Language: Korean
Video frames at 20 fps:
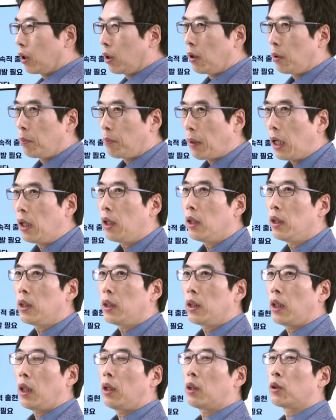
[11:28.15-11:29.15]
더
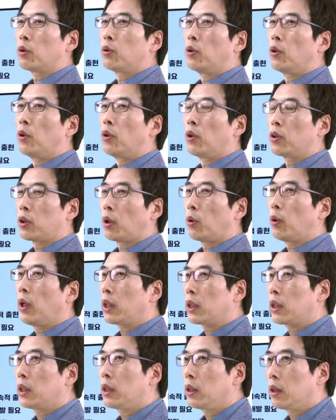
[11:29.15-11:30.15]
빨리 하고
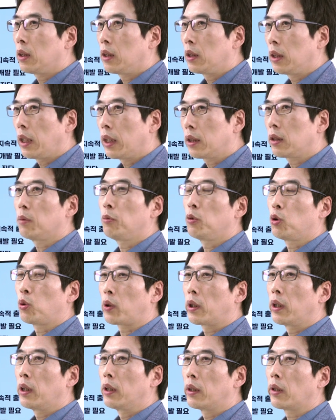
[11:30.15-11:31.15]
정확히 했으면
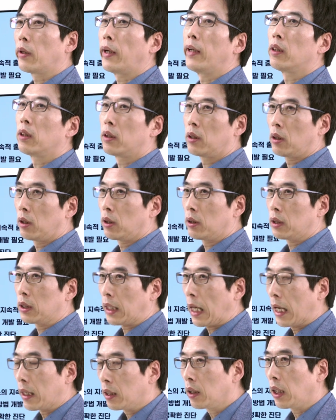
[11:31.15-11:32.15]
좋겠는데 과연 그런 것이
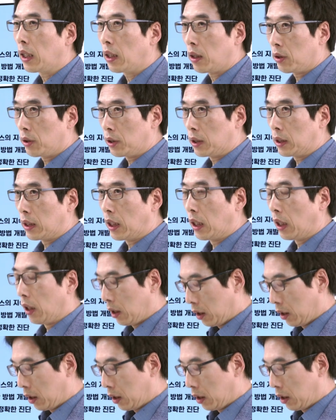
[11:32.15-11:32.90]
가능할 것이냐.